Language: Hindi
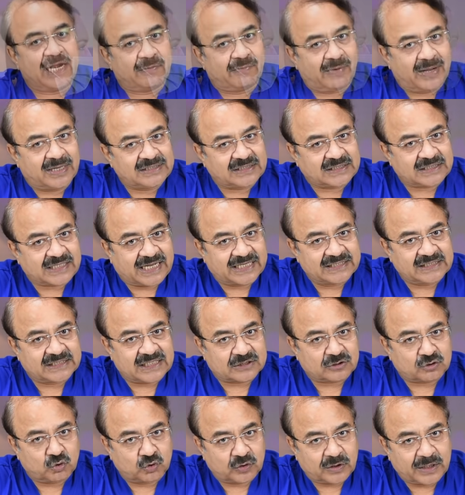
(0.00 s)
एडवांस्ड
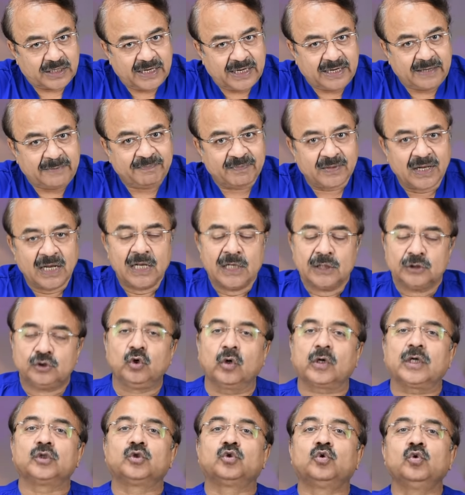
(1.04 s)
कैंसर्स होते हैं
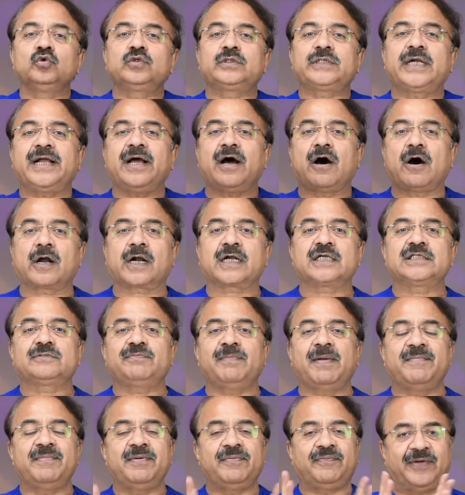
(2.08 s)
जो कि दूसरे ऑर्गन्स
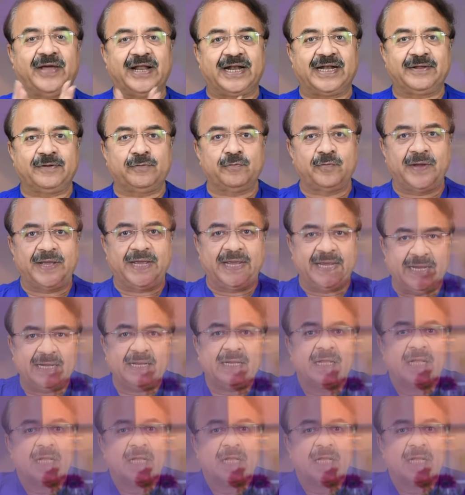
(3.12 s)
में भी फैले हुए हैं